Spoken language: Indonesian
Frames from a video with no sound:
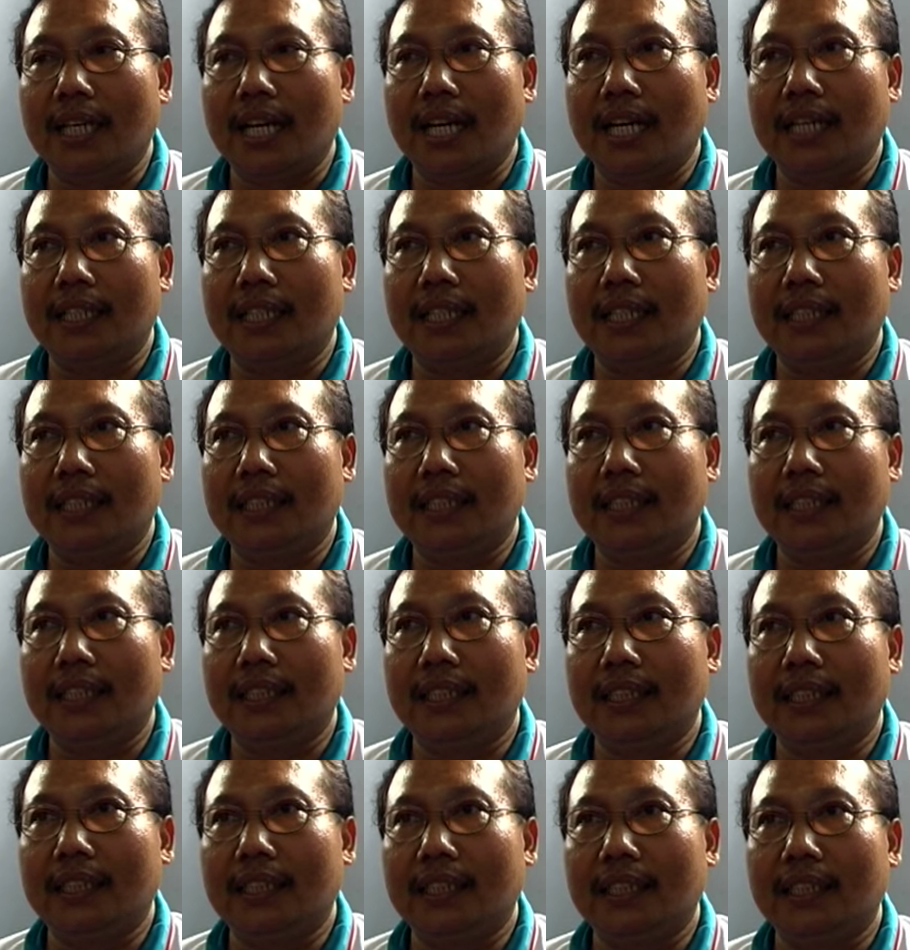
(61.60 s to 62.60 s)
yang ada di
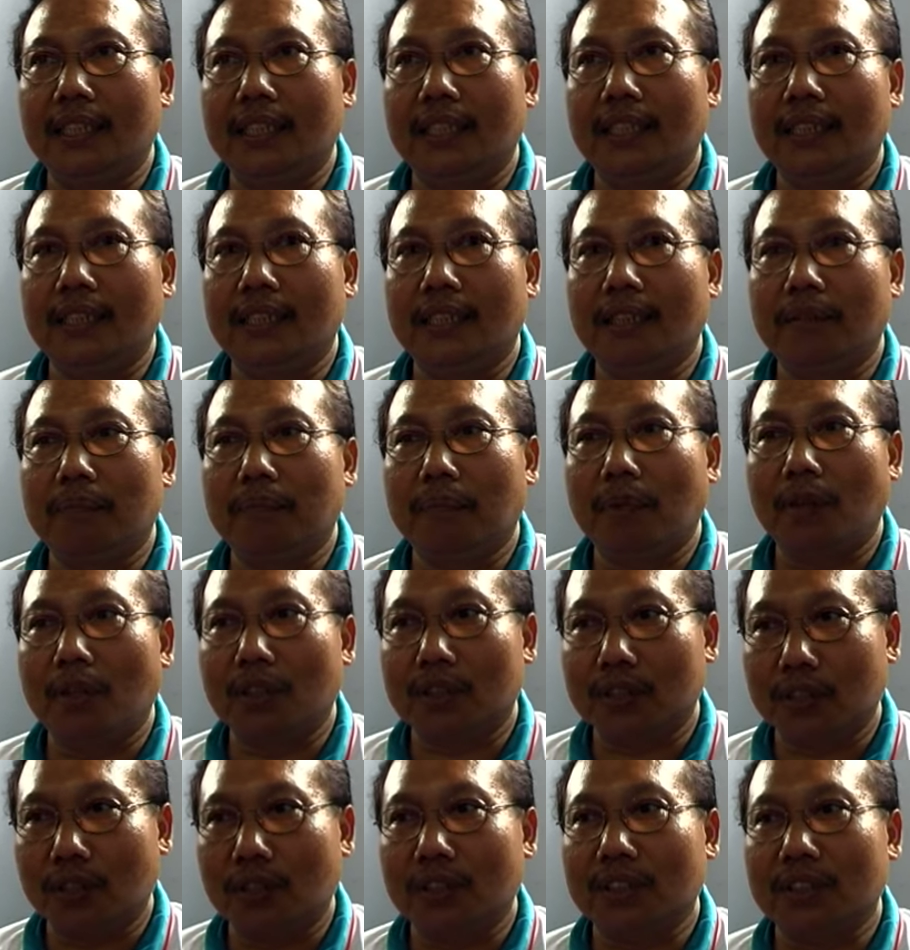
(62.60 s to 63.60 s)

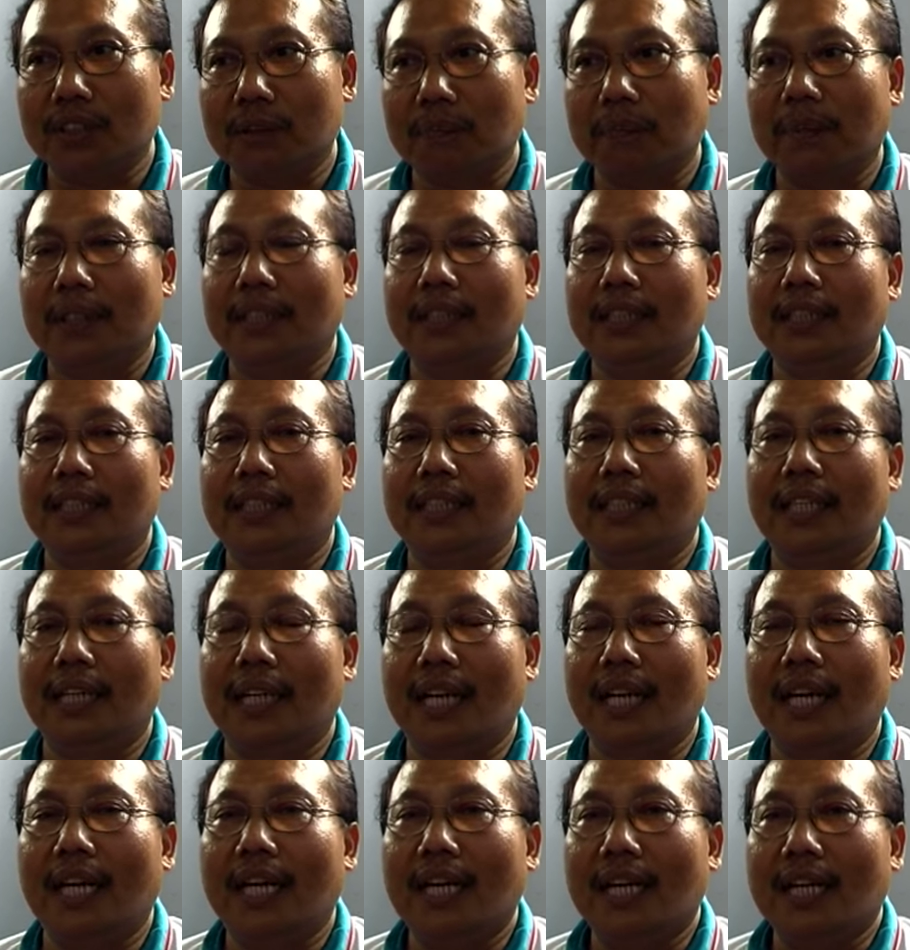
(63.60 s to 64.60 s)
pelosok seperti di
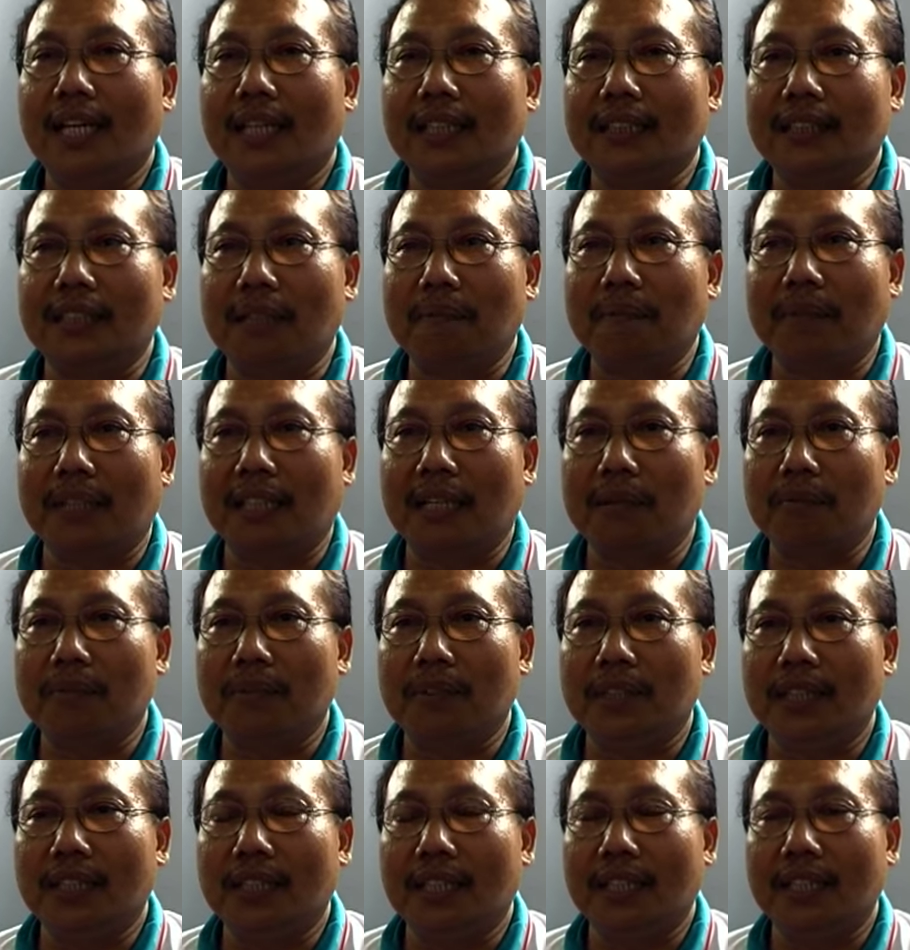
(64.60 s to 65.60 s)
daerah Kecamatan
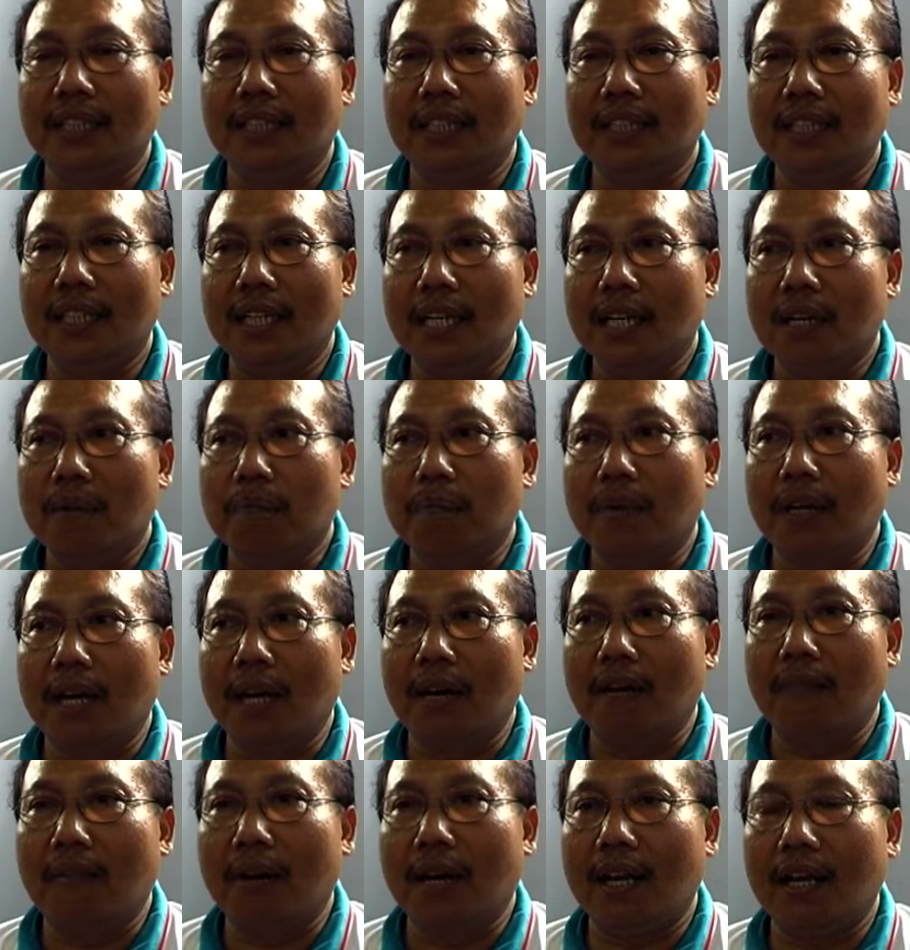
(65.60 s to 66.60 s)
Puring ini
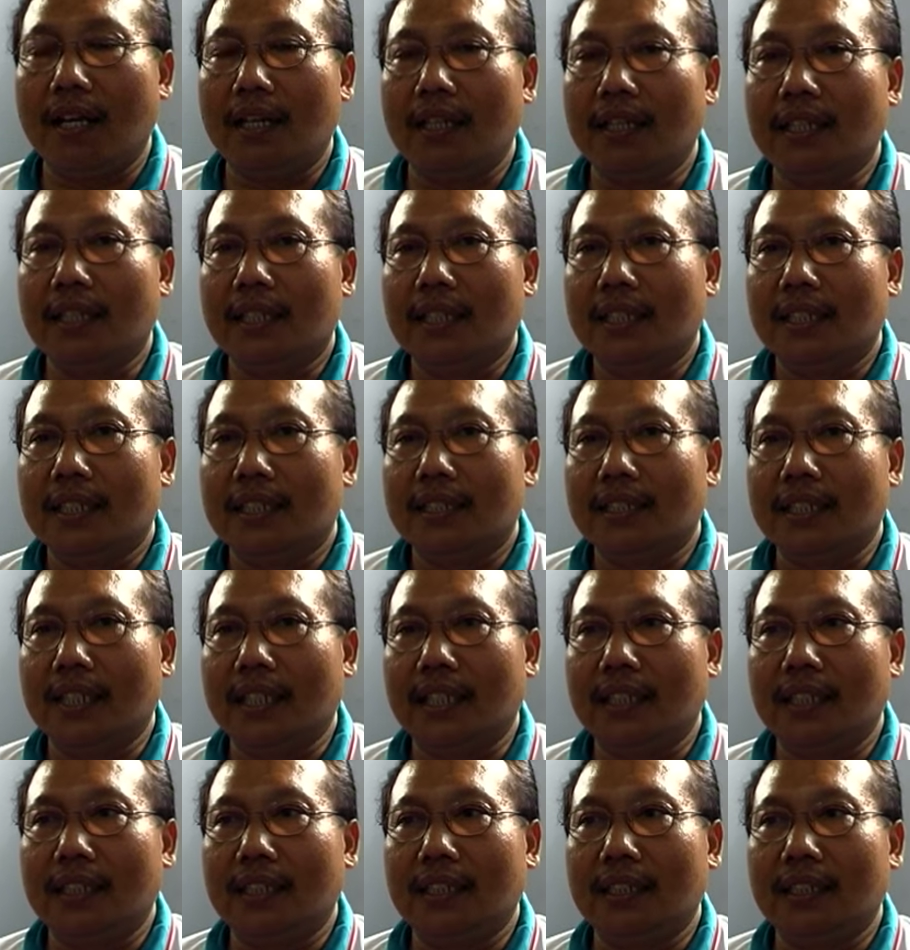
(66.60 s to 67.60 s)
berawal
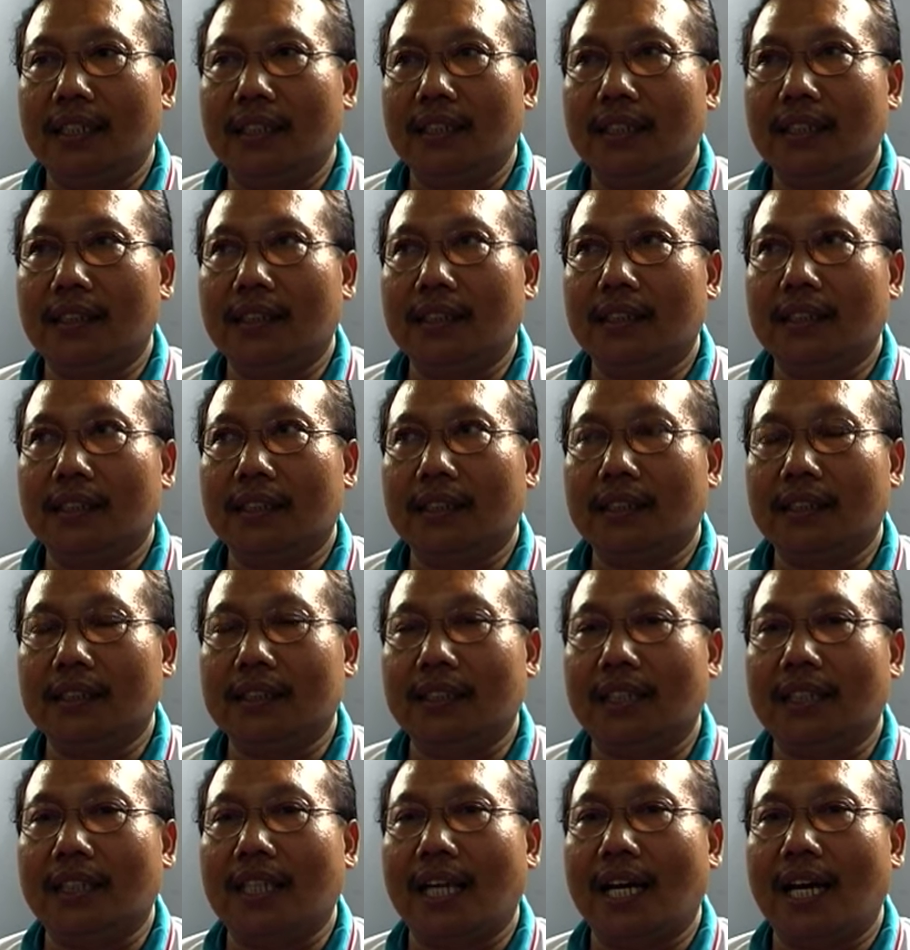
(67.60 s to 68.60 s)
dari
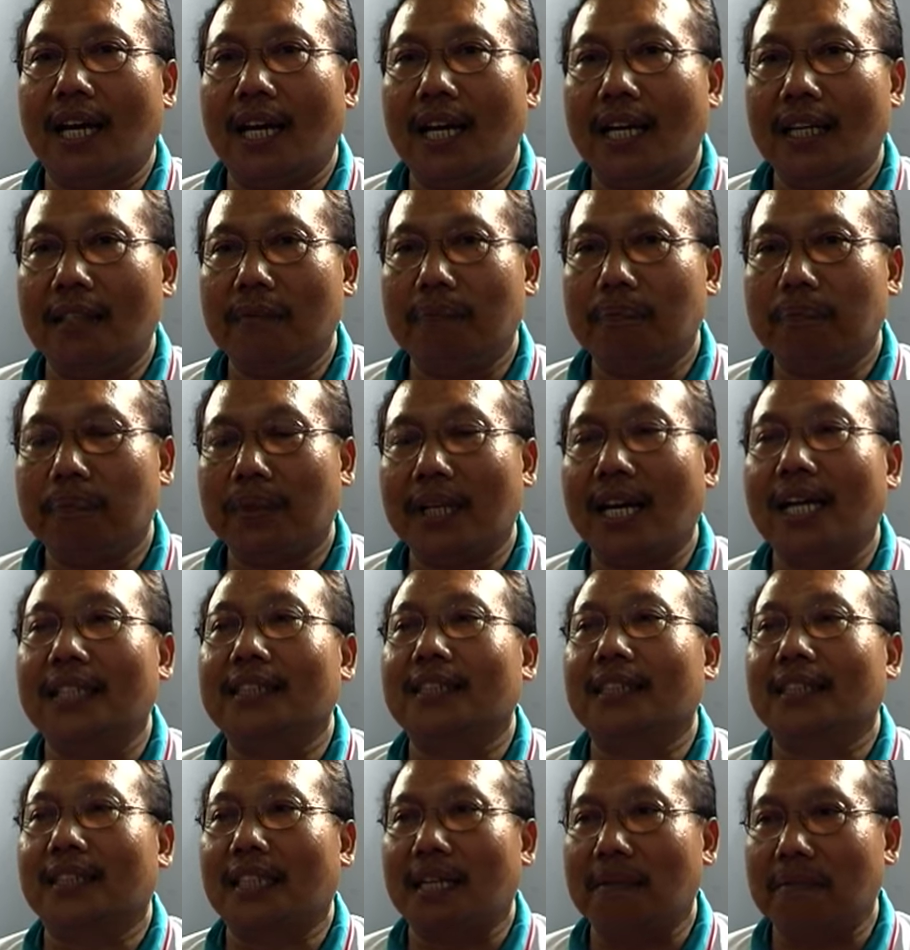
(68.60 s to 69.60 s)
kesertaan peran
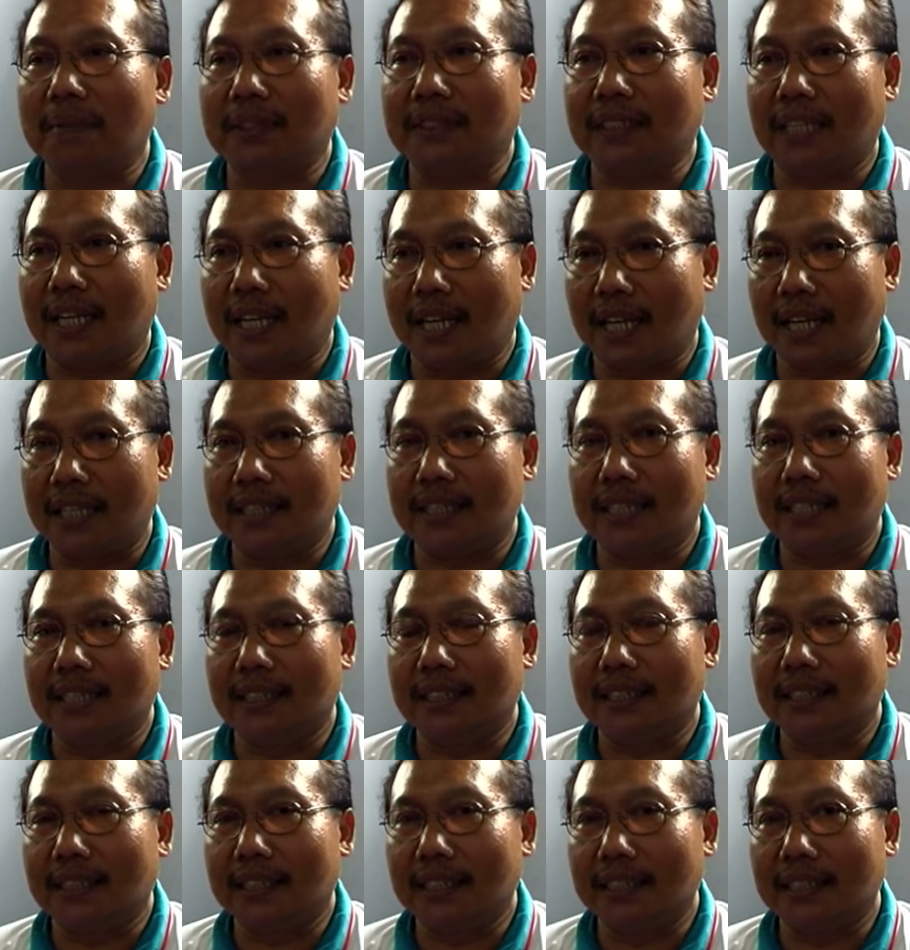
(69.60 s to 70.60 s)
serta masyarakat yang
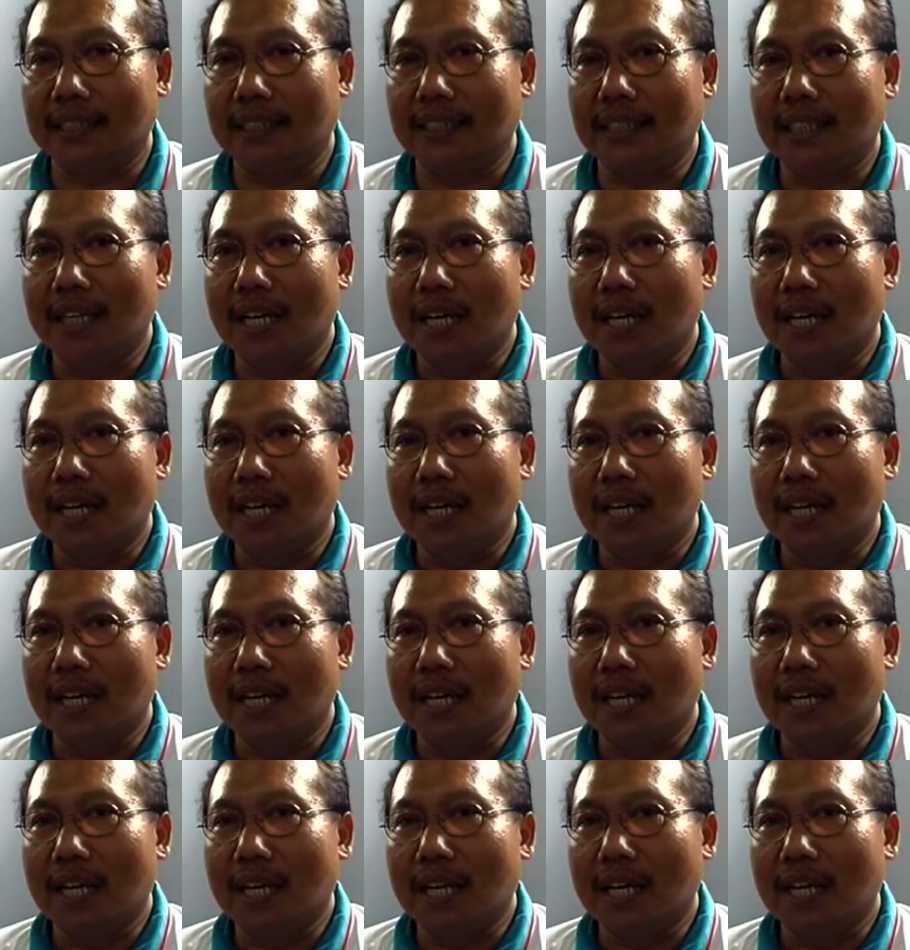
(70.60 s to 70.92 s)
tinggi.